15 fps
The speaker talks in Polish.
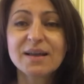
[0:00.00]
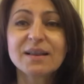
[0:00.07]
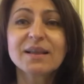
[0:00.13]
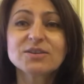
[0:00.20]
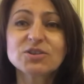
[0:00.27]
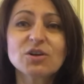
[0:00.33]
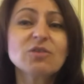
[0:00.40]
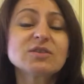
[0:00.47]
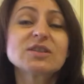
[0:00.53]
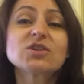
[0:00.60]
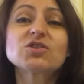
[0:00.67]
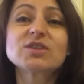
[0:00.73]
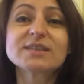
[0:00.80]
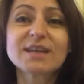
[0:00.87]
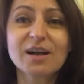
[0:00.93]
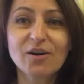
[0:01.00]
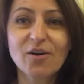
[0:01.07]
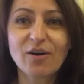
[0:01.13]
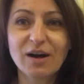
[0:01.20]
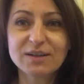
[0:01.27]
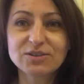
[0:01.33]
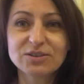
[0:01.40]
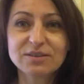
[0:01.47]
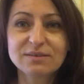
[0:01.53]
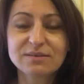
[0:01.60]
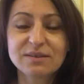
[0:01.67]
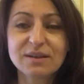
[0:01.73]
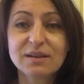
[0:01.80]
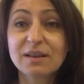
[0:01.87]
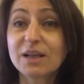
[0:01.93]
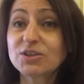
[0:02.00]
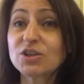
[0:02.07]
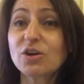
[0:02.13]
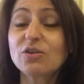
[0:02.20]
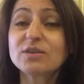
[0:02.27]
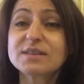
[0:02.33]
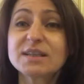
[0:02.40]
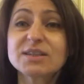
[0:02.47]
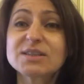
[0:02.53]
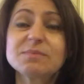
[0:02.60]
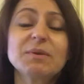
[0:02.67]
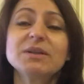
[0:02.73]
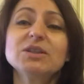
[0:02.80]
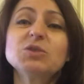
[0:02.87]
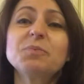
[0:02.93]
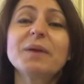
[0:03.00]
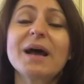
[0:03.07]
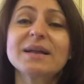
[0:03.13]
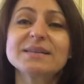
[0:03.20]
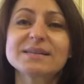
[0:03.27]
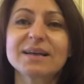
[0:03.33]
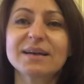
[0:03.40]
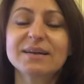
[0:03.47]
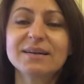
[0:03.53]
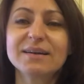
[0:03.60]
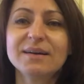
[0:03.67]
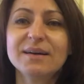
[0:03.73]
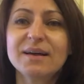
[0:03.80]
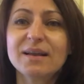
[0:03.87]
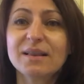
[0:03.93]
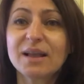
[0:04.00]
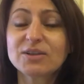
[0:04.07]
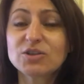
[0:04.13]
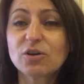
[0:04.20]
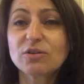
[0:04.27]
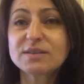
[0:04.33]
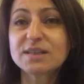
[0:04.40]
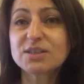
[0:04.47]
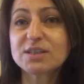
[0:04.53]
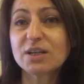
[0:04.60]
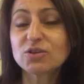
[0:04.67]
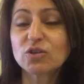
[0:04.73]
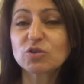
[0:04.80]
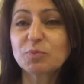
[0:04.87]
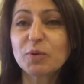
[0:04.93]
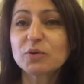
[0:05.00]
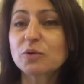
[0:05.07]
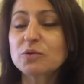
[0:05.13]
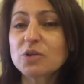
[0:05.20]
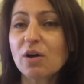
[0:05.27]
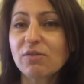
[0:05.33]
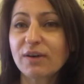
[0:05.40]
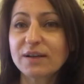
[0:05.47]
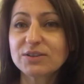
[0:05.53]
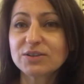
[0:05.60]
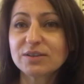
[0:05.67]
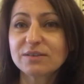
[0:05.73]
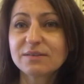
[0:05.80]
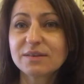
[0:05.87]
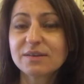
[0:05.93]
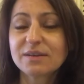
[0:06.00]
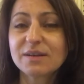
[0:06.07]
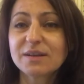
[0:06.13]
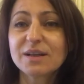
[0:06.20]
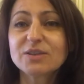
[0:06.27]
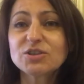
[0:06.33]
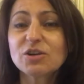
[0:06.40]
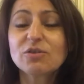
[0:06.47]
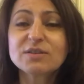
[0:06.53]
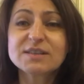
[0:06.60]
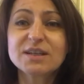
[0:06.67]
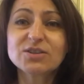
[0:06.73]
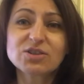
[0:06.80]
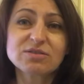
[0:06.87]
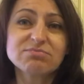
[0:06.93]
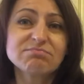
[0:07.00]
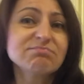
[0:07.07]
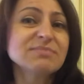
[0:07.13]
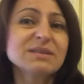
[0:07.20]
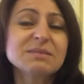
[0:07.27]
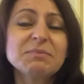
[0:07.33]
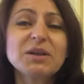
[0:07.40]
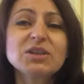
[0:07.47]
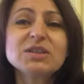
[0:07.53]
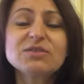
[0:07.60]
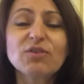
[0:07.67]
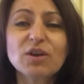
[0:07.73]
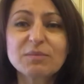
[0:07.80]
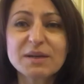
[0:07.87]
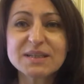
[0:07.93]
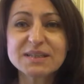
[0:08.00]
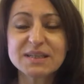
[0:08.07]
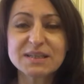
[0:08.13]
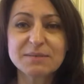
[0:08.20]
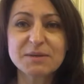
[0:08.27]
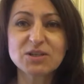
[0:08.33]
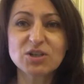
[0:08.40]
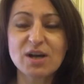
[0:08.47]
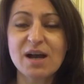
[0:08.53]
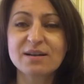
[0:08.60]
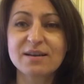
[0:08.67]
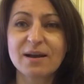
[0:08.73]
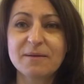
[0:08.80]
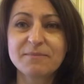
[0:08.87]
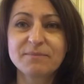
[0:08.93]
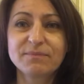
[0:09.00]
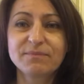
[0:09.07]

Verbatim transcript: Dlaczego chcesz się zakochać? Dlaczego chcesz zmienić pracę? Dlaczego chcesz zacząć podróżować? Dlaczego chcesz zmienić swoje miejsce zamieszkania?